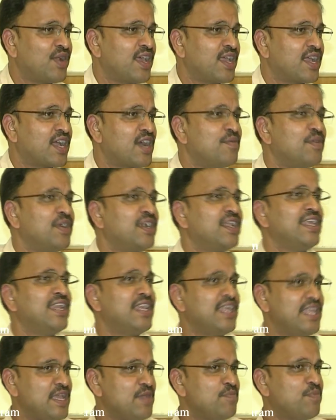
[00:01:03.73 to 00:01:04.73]
ఉన్నాయి కాబట్టి
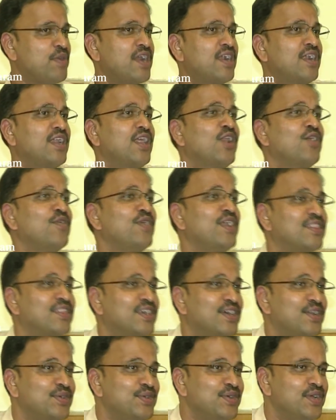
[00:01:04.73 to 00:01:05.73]
ఈయన ఈ పార్టీలో
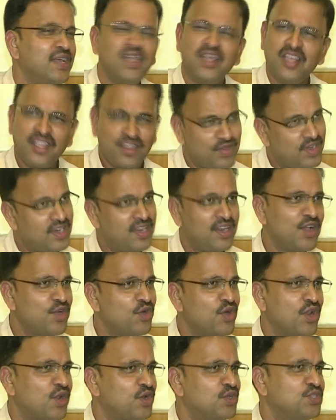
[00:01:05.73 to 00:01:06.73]
వెళ్తారు ఇవన్నీ నేను
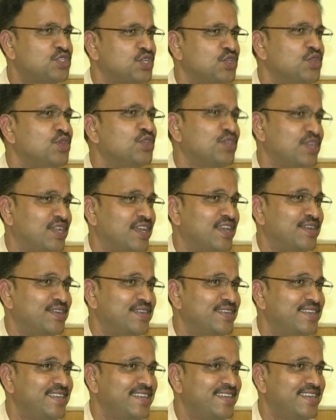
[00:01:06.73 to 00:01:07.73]
కూడా రోజు చదువుతున్నాను
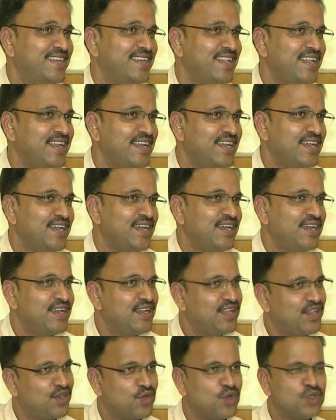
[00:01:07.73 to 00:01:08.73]

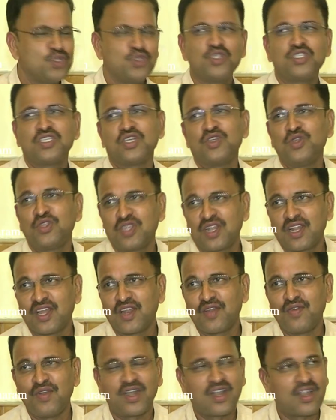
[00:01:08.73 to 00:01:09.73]
నేను రోజు
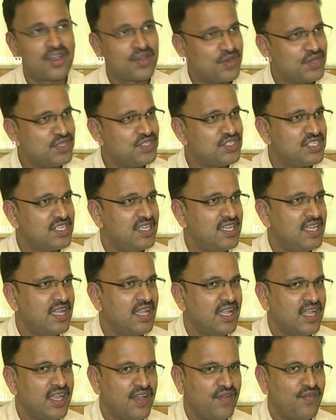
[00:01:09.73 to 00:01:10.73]
చదువుతున్నాను వీటి గురించి
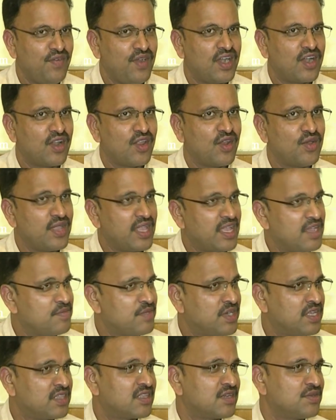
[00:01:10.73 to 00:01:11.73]
వీటిలో
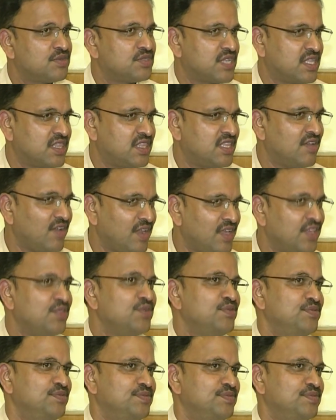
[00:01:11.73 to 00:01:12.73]
ఏమాత్రం సత్యం లేదు